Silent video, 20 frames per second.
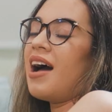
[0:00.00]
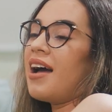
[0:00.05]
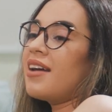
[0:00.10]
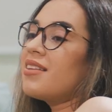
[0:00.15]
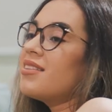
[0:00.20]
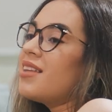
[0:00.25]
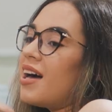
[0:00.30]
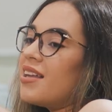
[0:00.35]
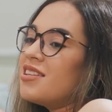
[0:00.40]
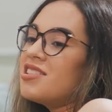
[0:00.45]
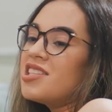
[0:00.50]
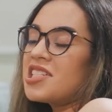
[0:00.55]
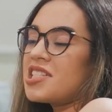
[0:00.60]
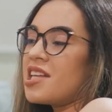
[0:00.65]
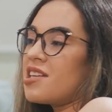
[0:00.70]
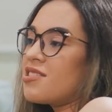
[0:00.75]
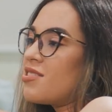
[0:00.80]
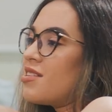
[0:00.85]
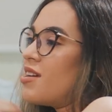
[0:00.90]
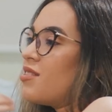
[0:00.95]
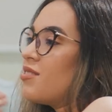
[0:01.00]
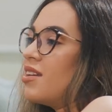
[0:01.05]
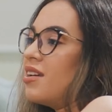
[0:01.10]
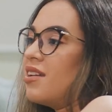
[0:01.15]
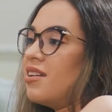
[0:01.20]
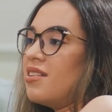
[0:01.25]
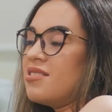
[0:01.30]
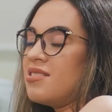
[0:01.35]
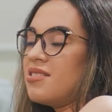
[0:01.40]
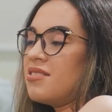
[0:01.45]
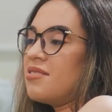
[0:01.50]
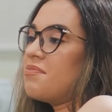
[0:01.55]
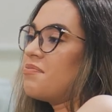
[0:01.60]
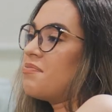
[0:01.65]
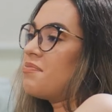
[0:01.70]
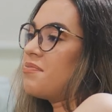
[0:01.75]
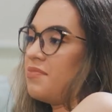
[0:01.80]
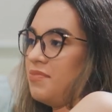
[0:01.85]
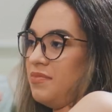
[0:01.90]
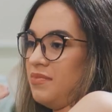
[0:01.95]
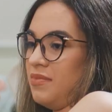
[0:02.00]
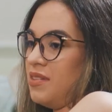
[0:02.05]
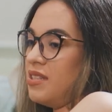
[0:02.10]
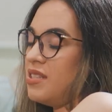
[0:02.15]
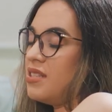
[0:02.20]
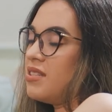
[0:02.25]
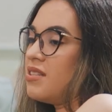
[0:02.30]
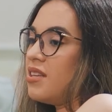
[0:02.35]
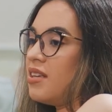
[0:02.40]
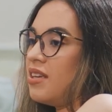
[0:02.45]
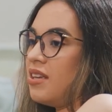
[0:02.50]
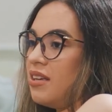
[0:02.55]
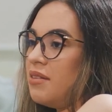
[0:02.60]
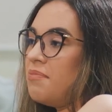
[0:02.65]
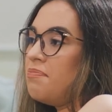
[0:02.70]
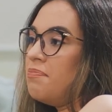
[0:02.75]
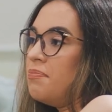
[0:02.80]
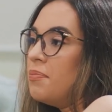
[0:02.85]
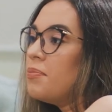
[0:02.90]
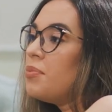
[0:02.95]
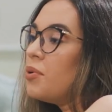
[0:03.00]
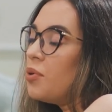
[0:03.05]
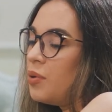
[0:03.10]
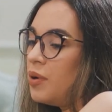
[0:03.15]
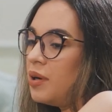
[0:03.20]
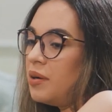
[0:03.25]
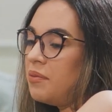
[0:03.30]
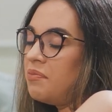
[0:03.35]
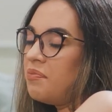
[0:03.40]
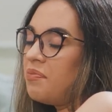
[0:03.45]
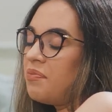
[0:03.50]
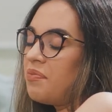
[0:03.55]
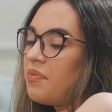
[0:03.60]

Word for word: a idade gestacional deles ser boa.